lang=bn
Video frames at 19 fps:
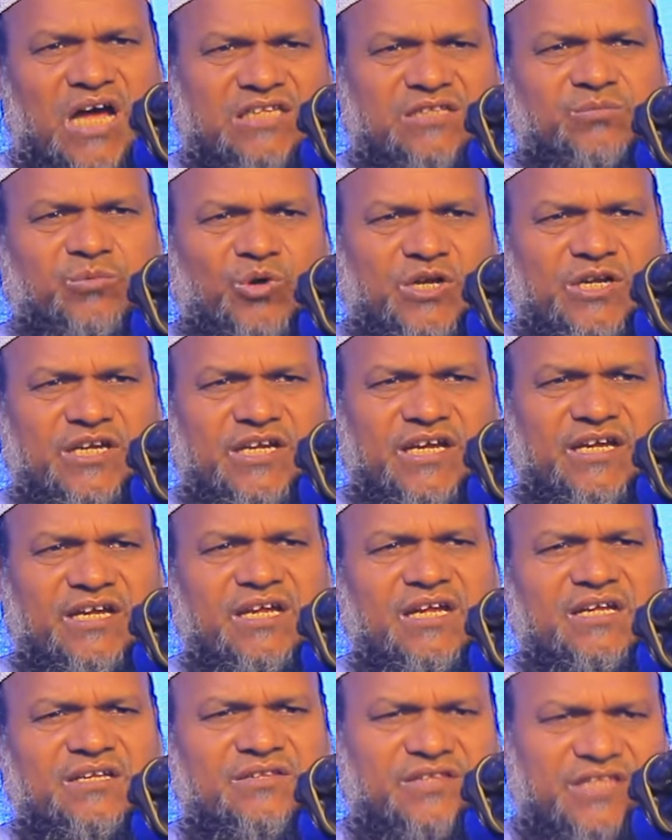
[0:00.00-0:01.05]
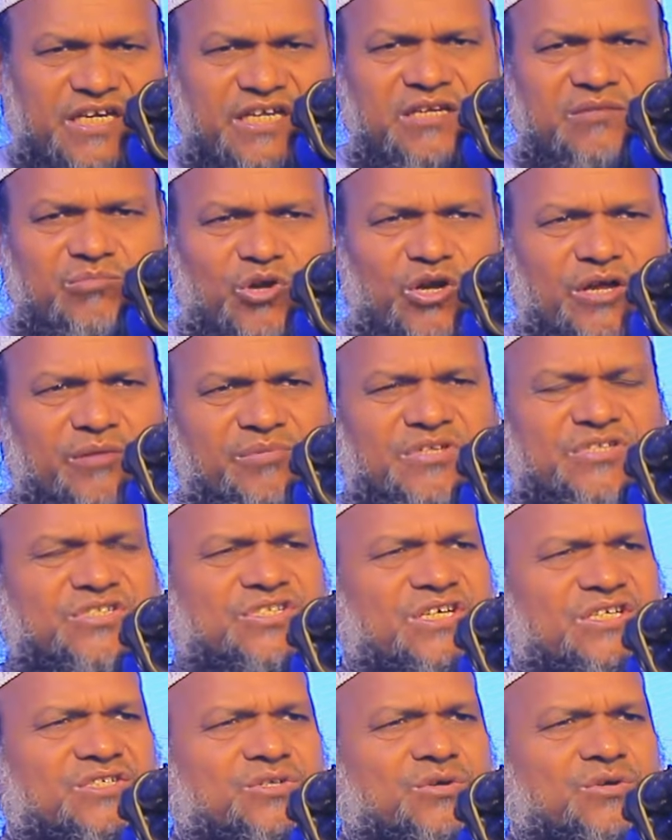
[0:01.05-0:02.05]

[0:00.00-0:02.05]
রাত বলি না দিন বলে বিশ্বাস